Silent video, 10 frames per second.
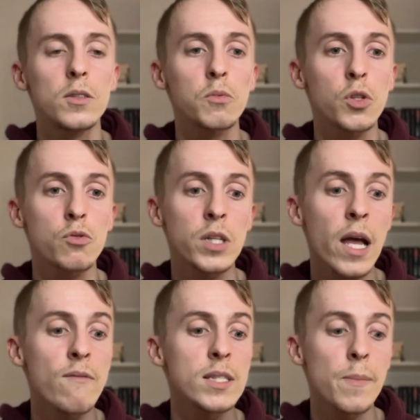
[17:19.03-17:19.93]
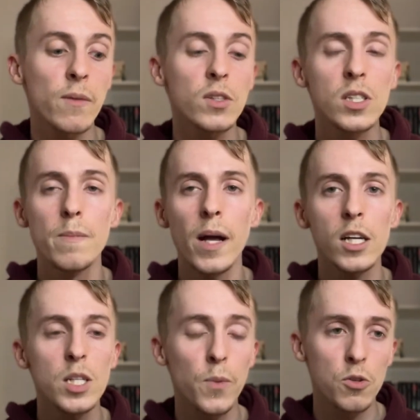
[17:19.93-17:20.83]
tą książkę, więc naprawdę się
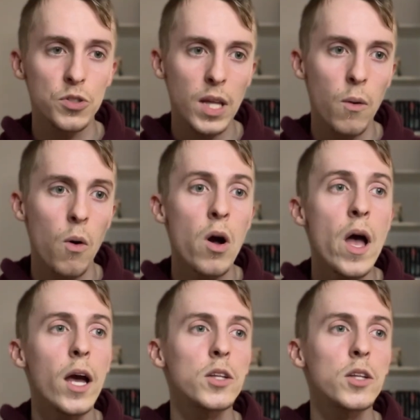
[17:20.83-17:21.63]
mega szybko czytało.